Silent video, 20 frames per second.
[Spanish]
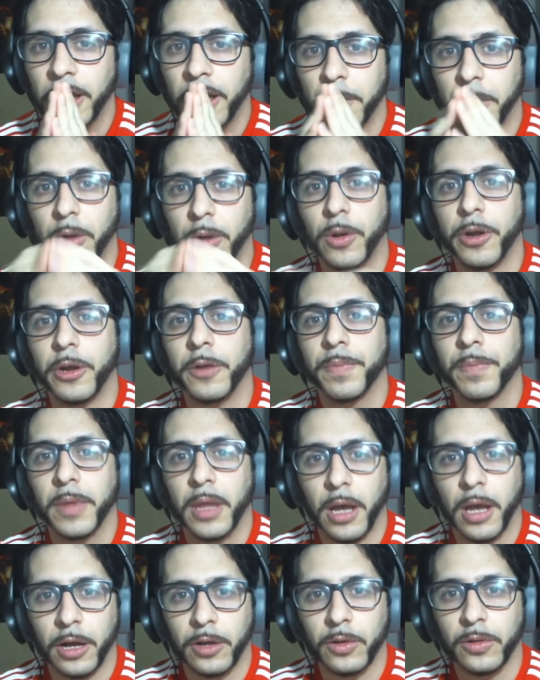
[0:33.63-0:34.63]
Pero bueno,
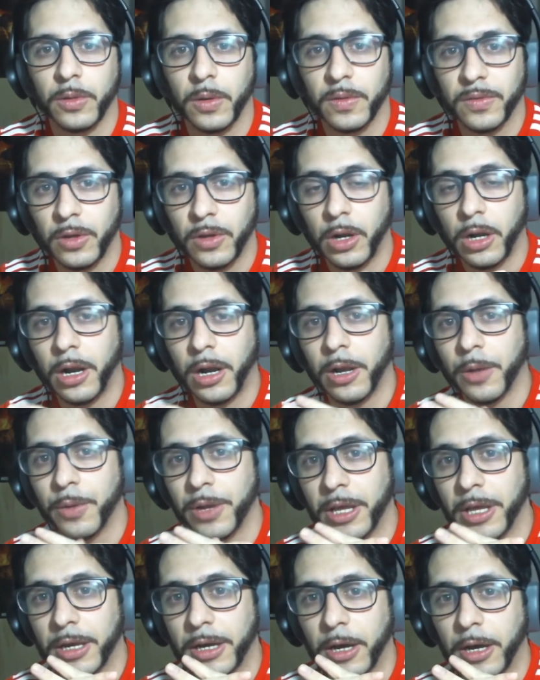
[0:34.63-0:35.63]
a continuación ahora les
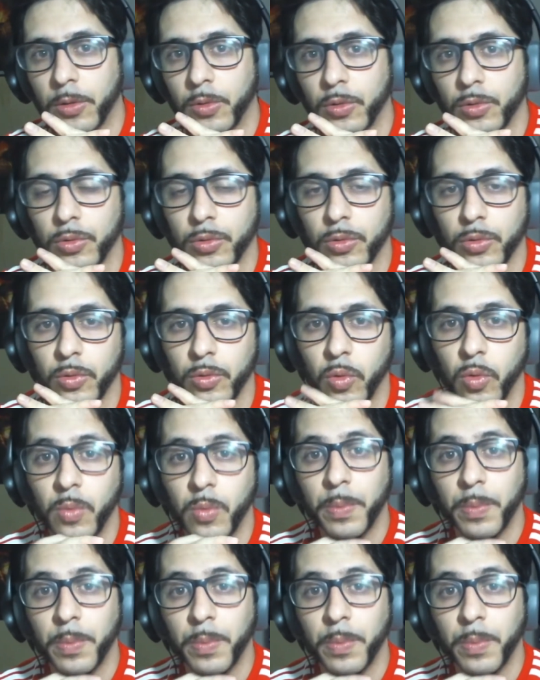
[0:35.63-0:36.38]
voy a dejar un,